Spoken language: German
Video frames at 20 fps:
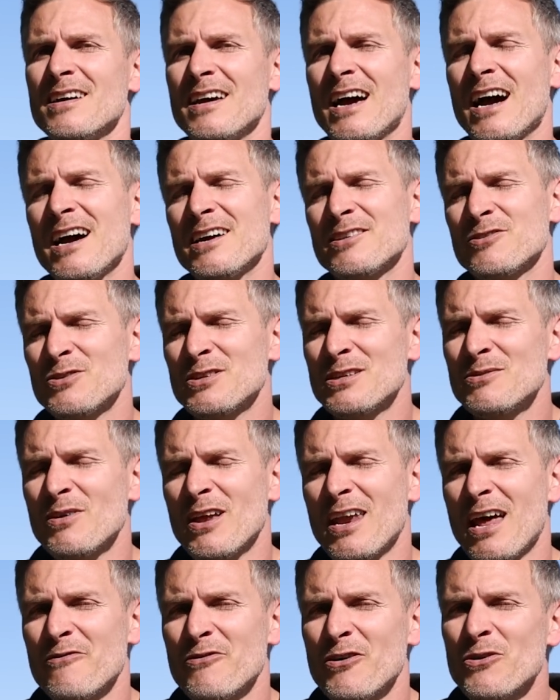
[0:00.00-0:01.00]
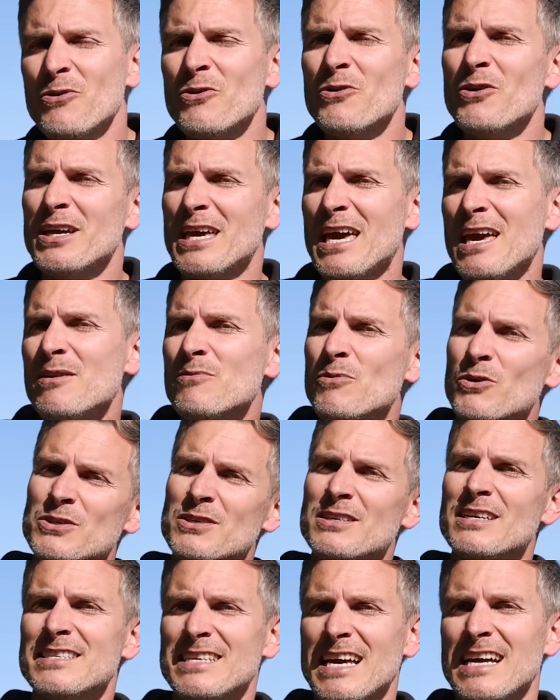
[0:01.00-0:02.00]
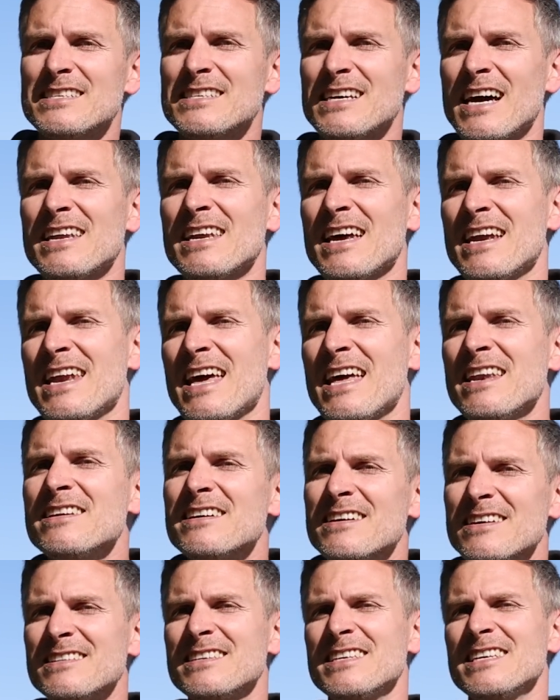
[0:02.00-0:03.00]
ja, durch die man einfach nur noch gehen muss und das Ganze hat ein Ende,